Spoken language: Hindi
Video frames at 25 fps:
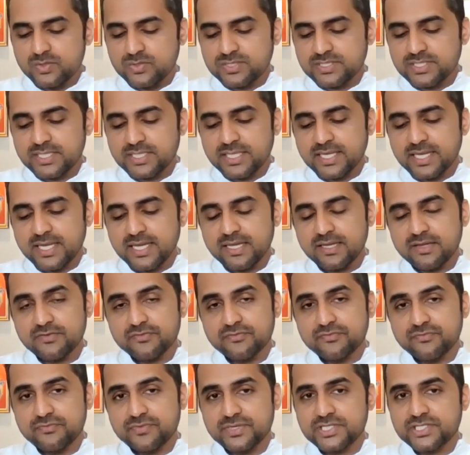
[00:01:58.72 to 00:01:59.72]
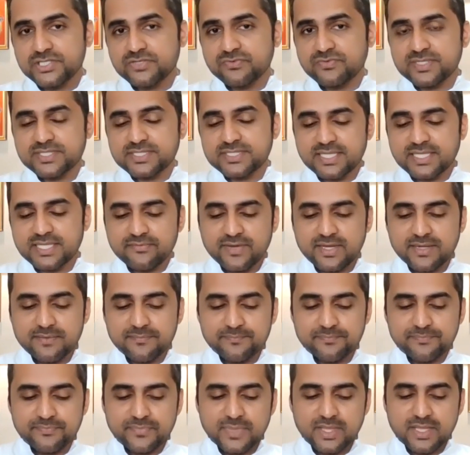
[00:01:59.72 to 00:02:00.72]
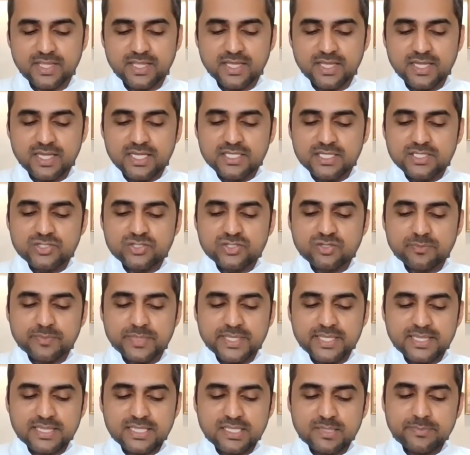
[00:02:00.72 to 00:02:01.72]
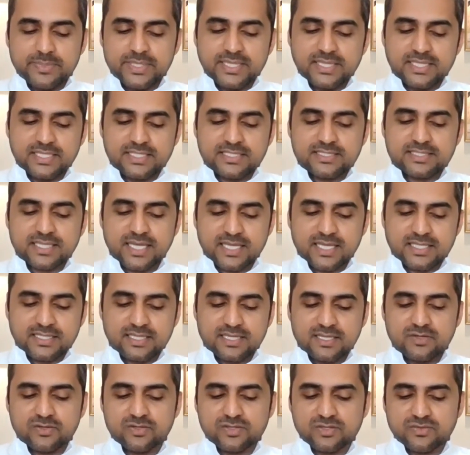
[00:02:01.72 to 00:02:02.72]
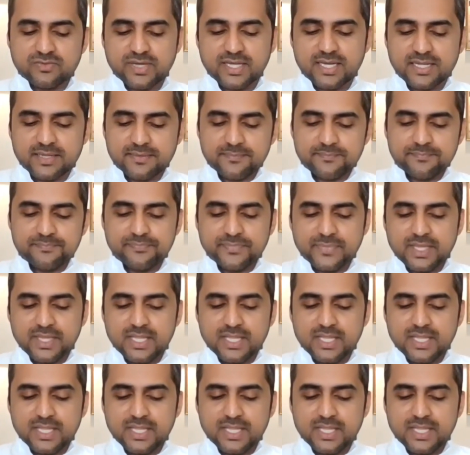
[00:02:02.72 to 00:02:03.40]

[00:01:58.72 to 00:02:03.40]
दूसरी है विश्व सेवा जो भिन्न भिन्न साधनों द्वारा